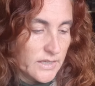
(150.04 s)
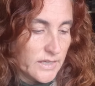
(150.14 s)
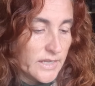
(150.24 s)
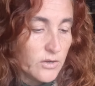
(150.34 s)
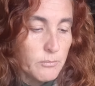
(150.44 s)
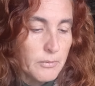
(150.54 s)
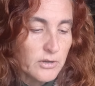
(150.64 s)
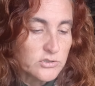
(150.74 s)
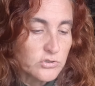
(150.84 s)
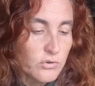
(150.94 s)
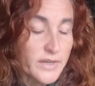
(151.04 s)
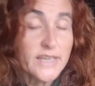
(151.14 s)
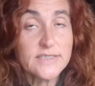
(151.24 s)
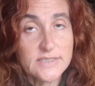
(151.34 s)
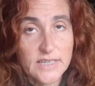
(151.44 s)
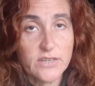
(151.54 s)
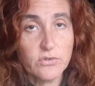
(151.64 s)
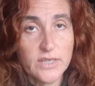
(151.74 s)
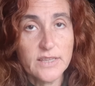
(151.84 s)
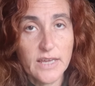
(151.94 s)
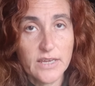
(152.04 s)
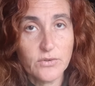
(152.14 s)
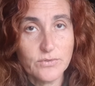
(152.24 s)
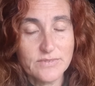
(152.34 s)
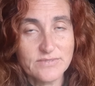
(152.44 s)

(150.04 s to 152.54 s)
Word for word: e não posso conhecer o que tenho.